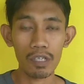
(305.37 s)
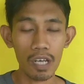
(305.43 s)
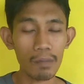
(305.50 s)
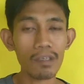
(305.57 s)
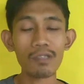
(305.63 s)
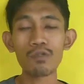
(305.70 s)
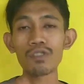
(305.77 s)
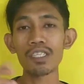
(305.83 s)

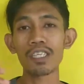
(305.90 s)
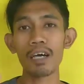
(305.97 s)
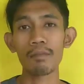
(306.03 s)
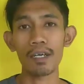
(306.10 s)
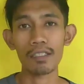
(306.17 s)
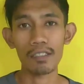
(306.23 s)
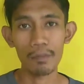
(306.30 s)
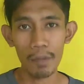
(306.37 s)
tiram itu
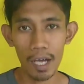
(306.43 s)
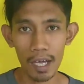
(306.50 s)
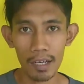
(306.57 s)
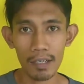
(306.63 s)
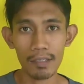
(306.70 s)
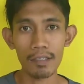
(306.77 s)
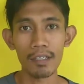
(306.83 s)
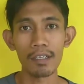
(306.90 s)
tidak
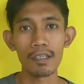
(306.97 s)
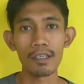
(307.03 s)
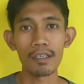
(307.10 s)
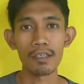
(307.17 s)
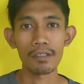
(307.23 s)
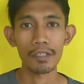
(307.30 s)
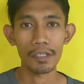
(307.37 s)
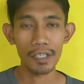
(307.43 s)
maksimal
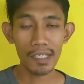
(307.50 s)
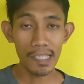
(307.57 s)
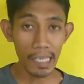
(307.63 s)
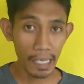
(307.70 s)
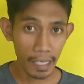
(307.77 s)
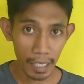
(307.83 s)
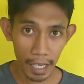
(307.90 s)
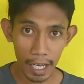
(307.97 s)
jadi
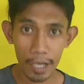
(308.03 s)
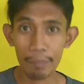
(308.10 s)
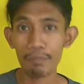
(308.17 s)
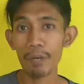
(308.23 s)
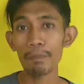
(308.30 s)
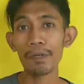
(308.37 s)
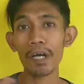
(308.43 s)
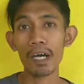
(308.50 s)
sehingga
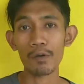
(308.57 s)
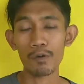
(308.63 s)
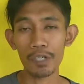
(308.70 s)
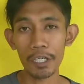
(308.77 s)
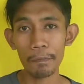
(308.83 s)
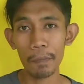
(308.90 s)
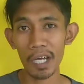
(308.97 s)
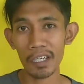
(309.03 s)

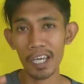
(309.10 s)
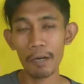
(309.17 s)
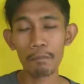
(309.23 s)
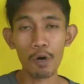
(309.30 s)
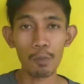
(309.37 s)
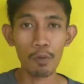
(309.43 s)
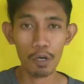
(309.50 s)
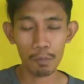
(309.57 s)
mempengaruhi pada
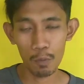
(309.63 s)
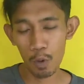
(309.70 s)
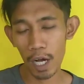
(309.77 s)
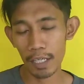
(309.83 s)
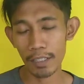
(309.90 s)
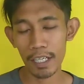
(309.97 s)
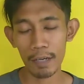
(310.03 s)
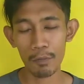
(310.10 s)
bobot
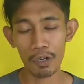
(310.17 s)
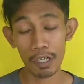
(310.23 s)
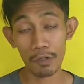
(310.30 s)
buah jamur